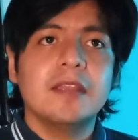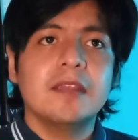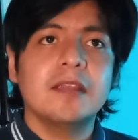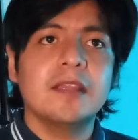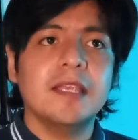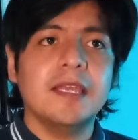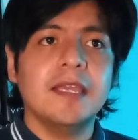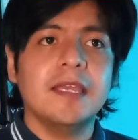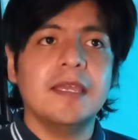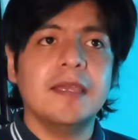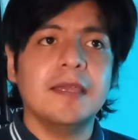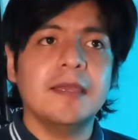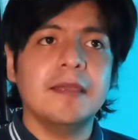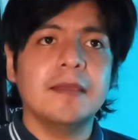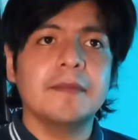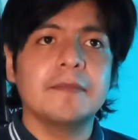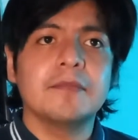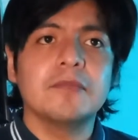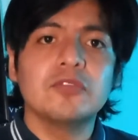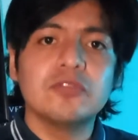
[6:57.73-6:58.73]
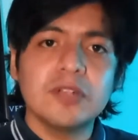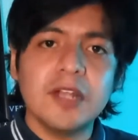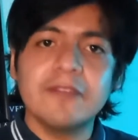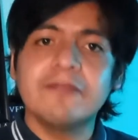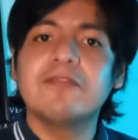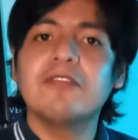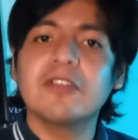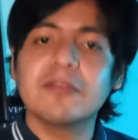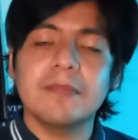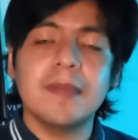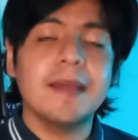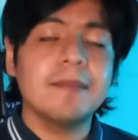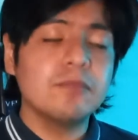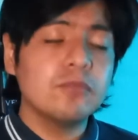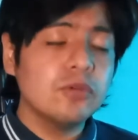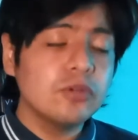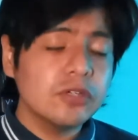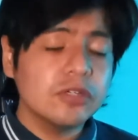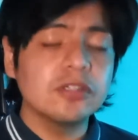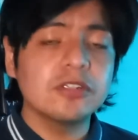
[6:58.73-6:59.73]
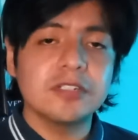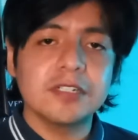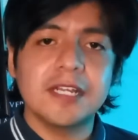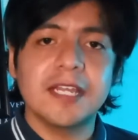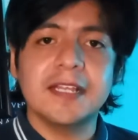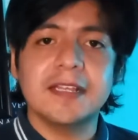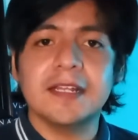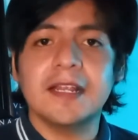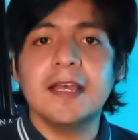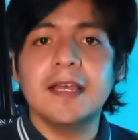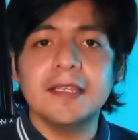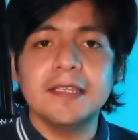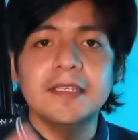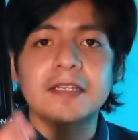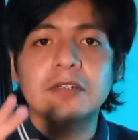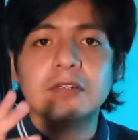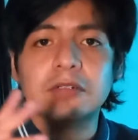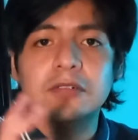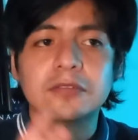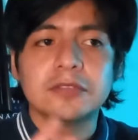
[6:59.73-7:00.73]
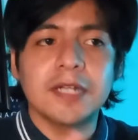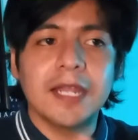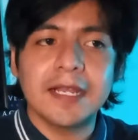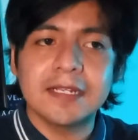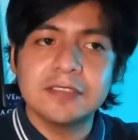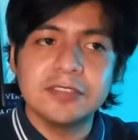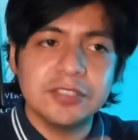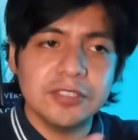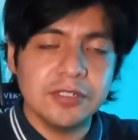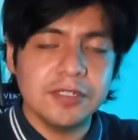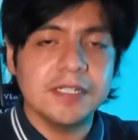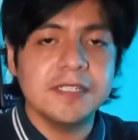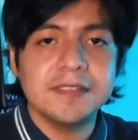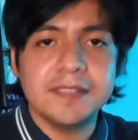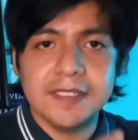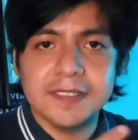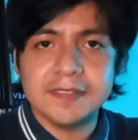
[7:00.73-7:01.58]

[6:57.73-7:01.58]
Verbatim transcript: de una forma muy concreta y con acciones y